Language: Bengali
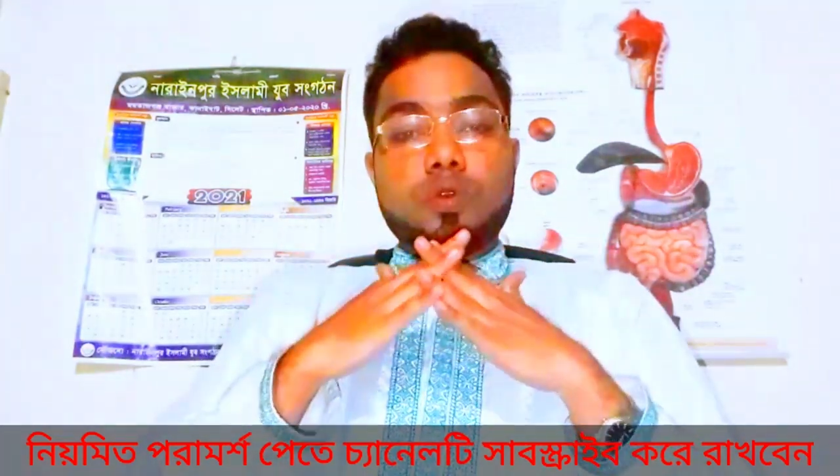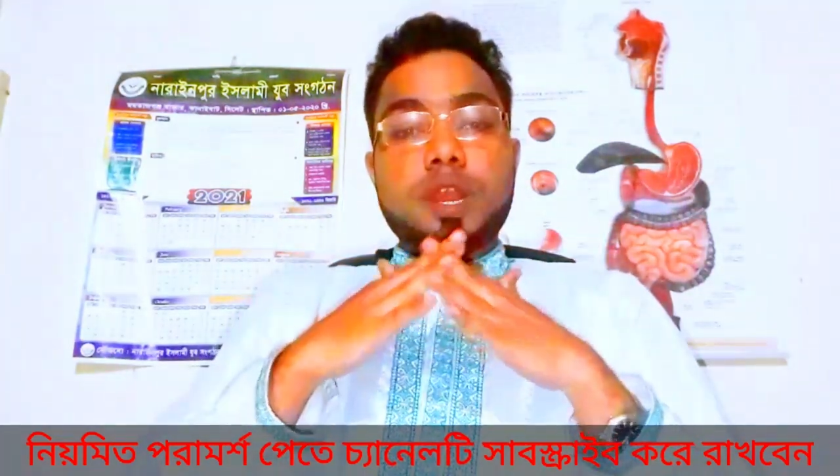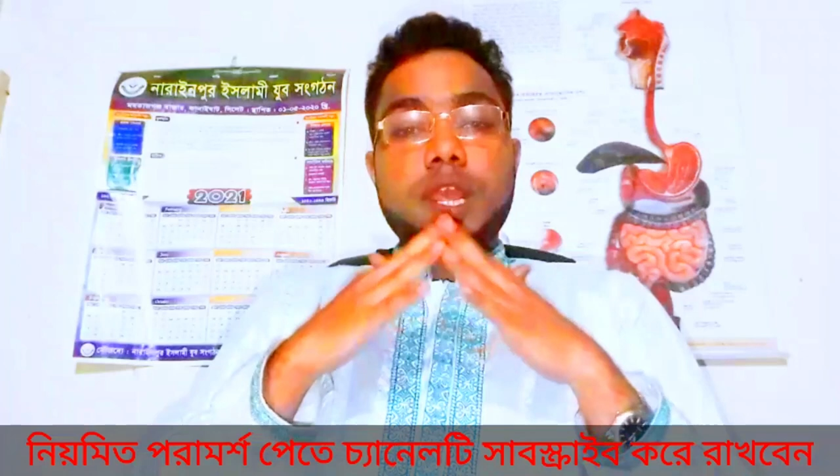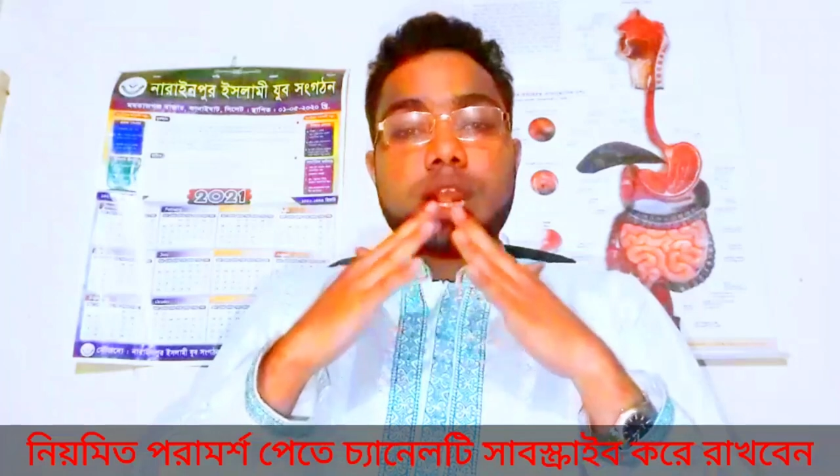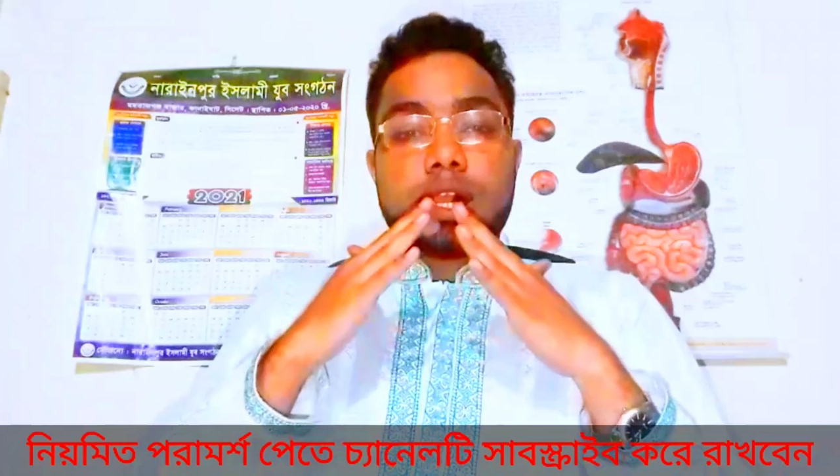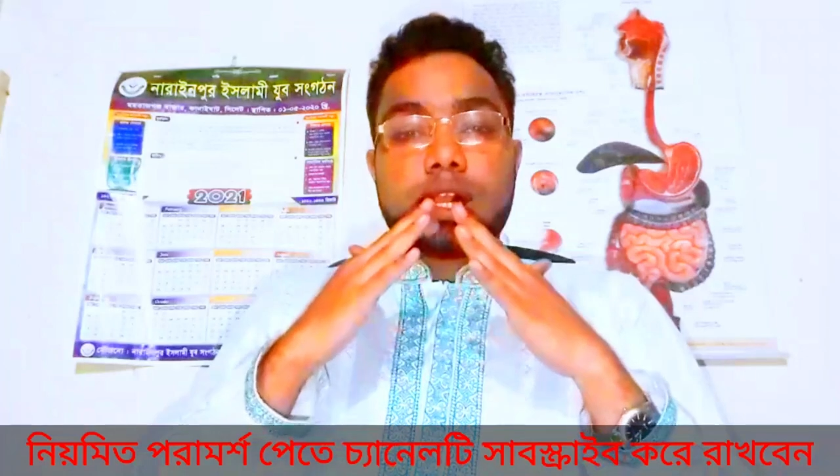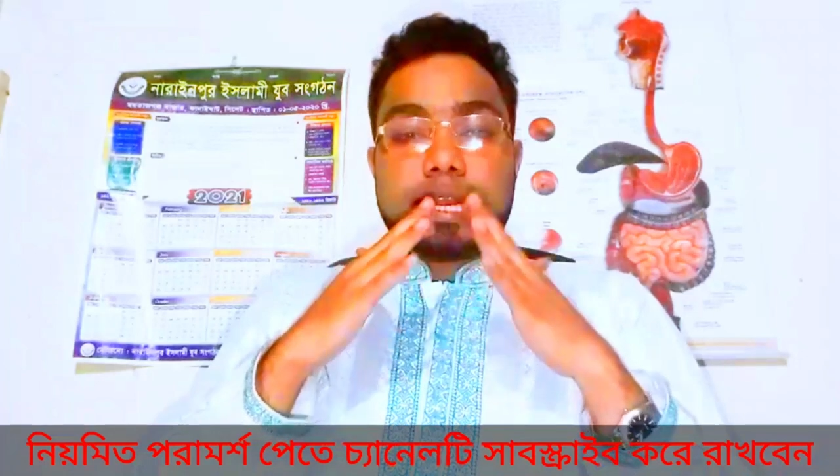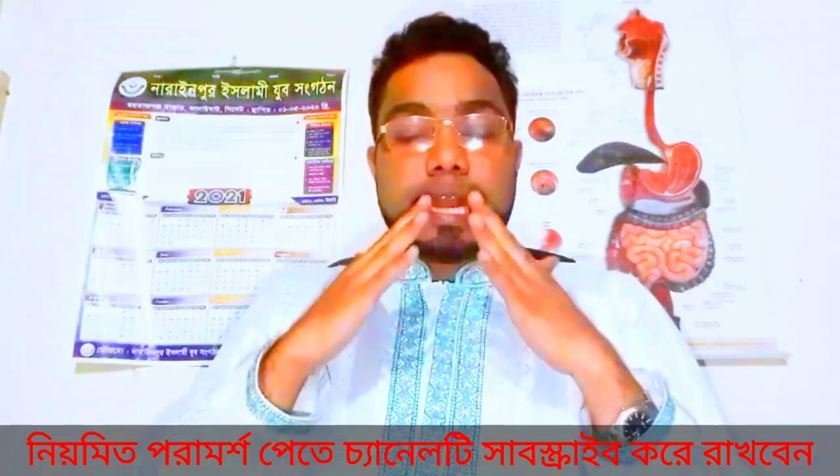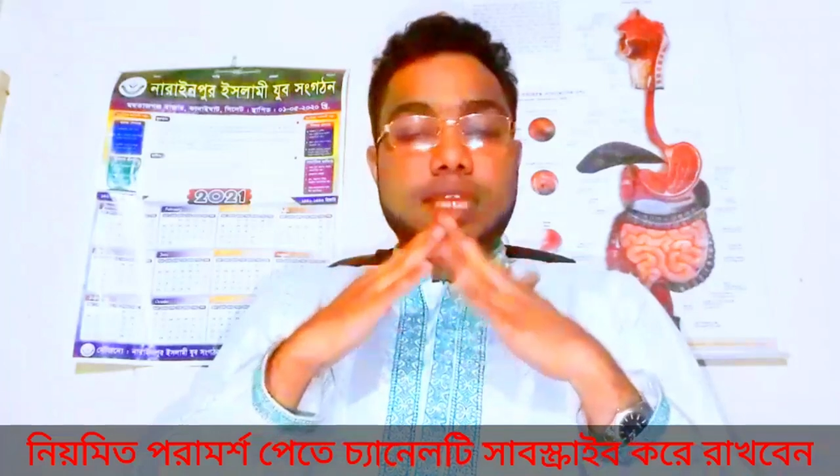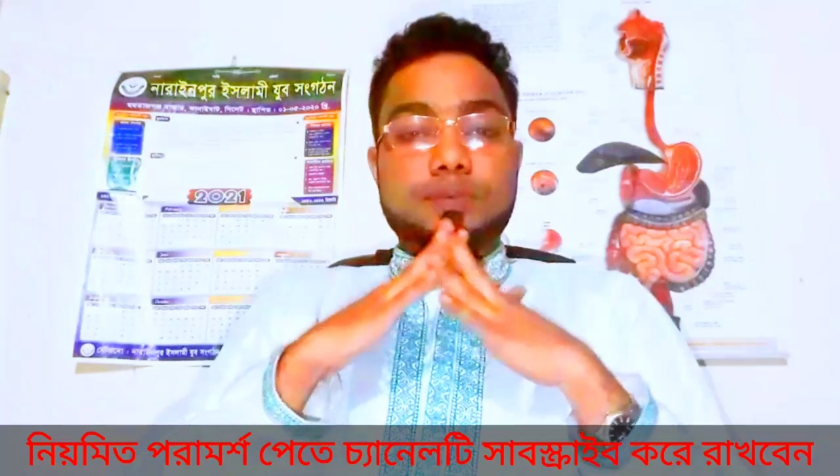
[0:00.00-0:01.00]
অনেক
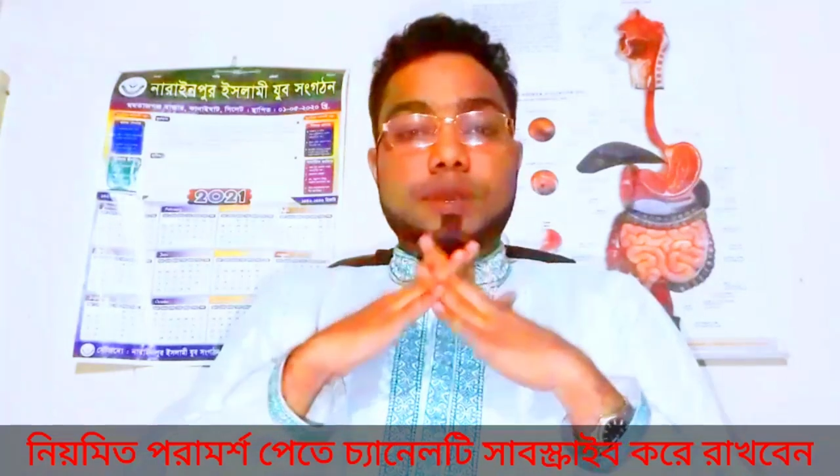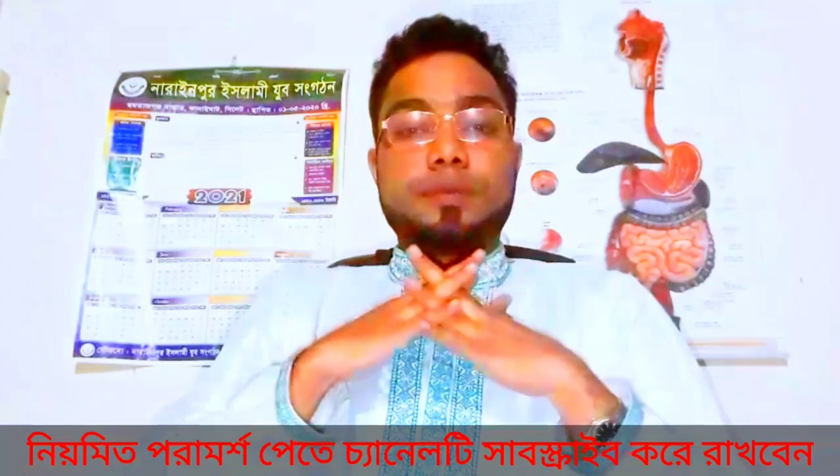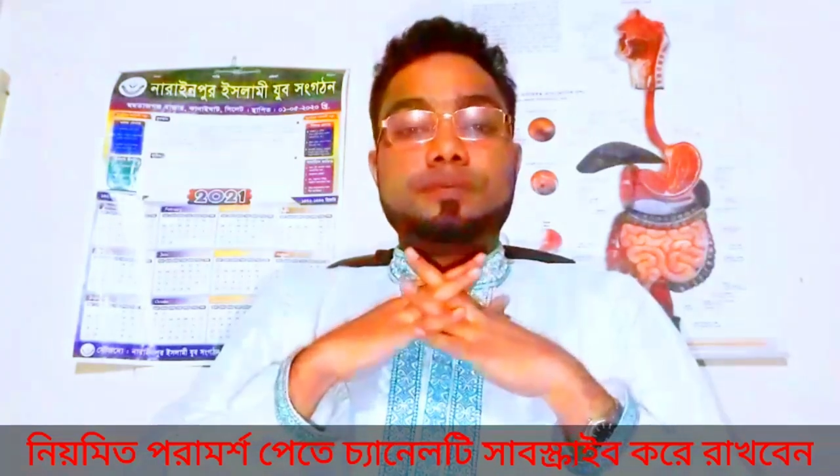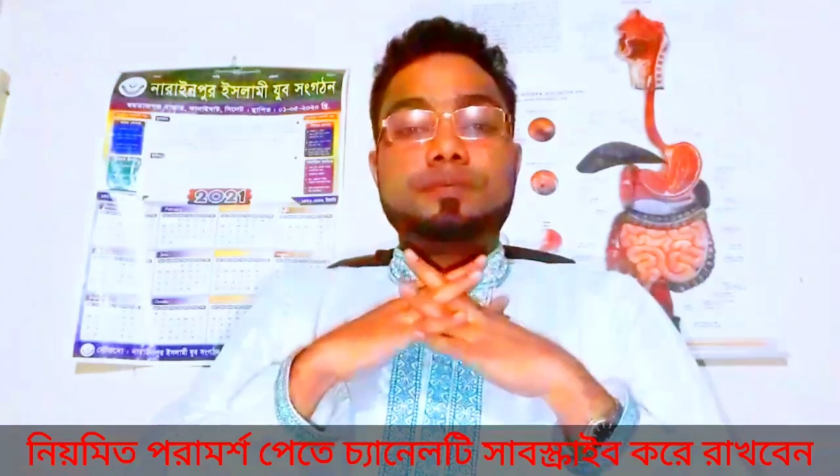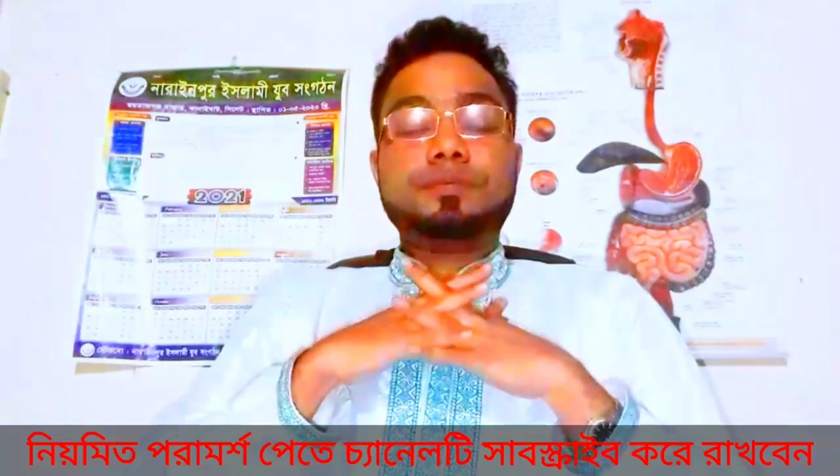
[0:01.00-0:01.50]
হ্রাস পাবে